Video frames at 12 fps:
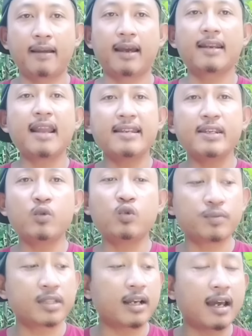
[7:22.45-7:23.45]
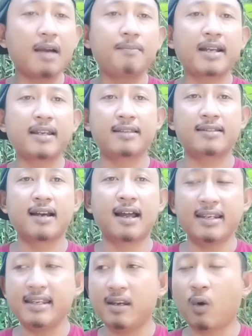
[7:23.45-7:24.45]
Karena di YouTube sekarang banyak
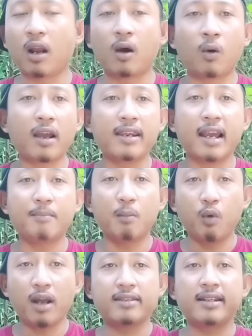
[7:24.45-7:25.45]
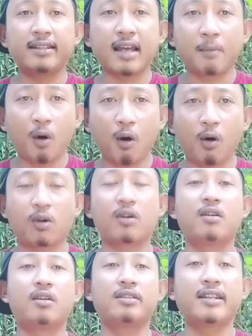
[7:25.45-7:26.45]
sekali orang-orang yang membuat cerita bohong,
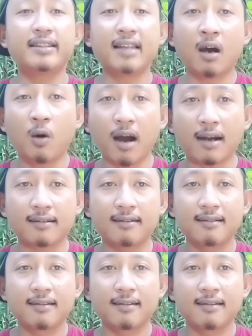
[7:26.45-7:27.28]
cerita hoak,